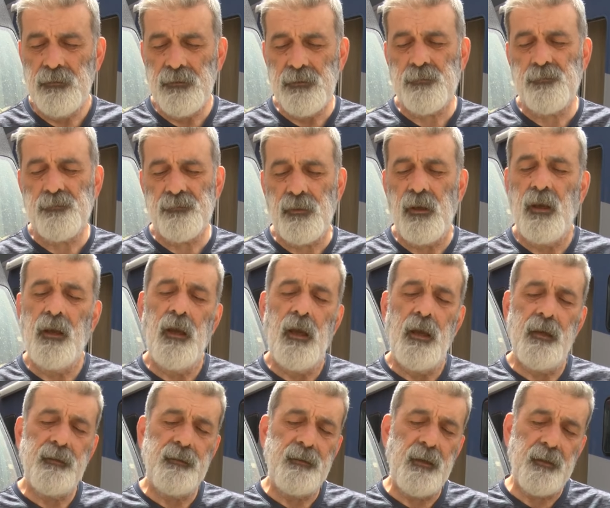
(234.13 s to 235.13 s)
Hiçbir
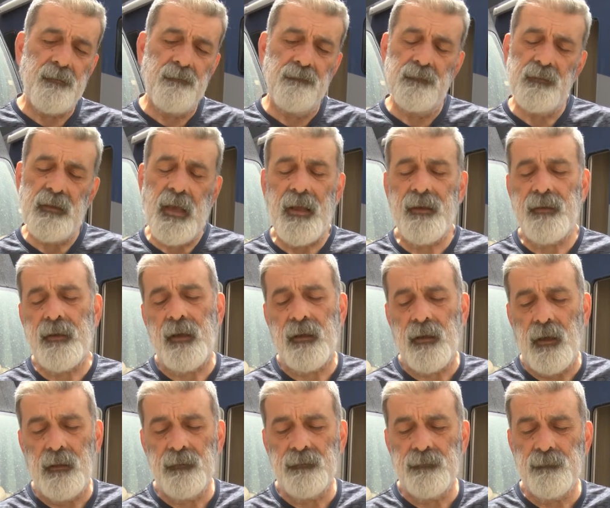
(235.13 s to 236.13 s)
yerim yer yani
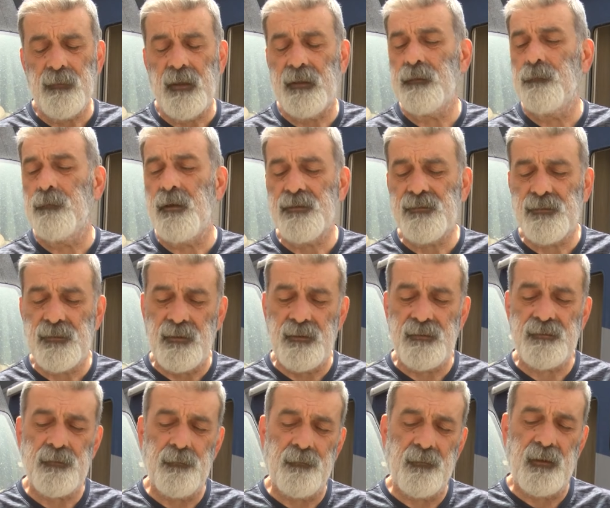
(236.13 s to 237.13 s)
kaldığım yerde bahçe
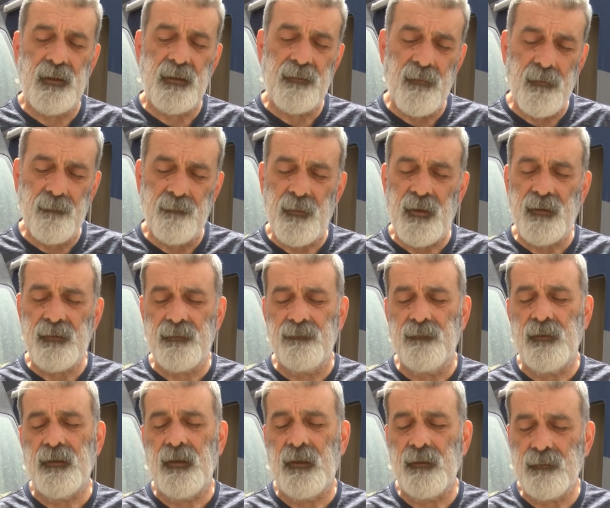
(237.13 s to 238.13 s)
arası bir karavan parkı
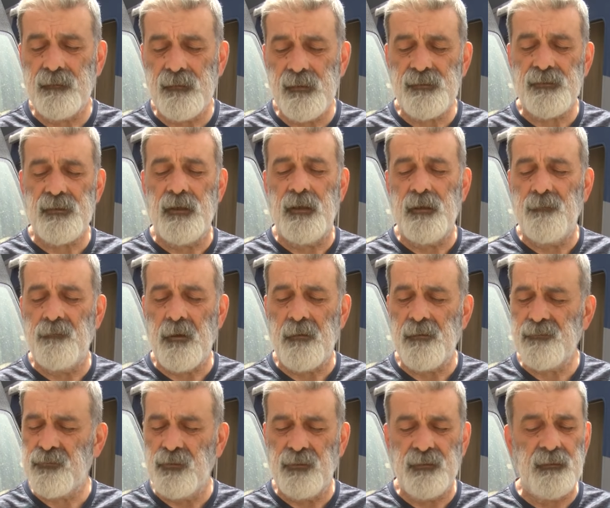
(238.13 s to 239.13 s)
var arkadaşlarla ben
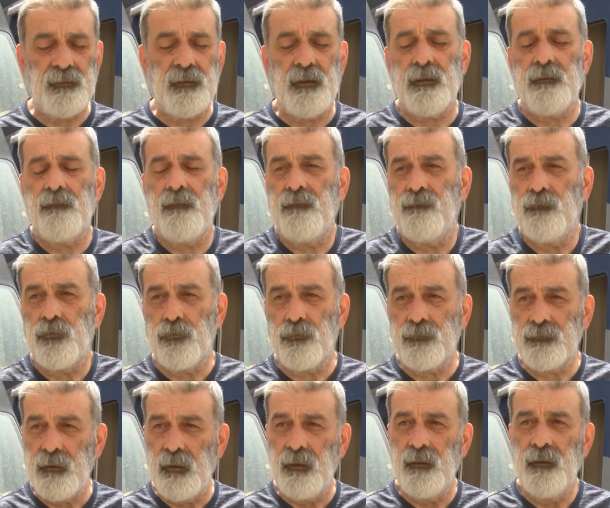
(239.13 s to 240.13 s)
aşağı 40 karavan var
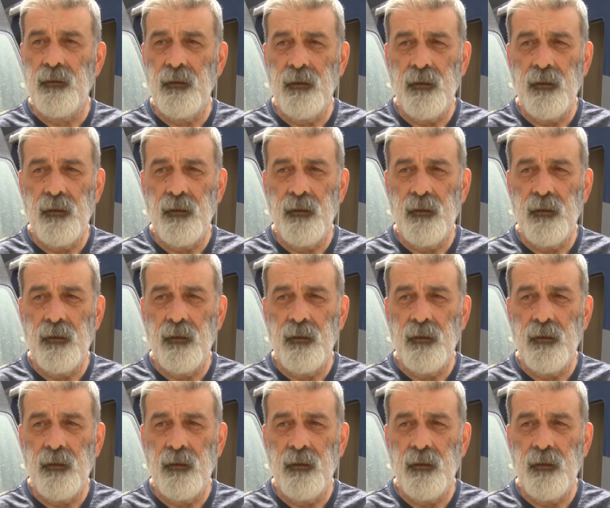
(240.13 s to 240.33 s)
orada.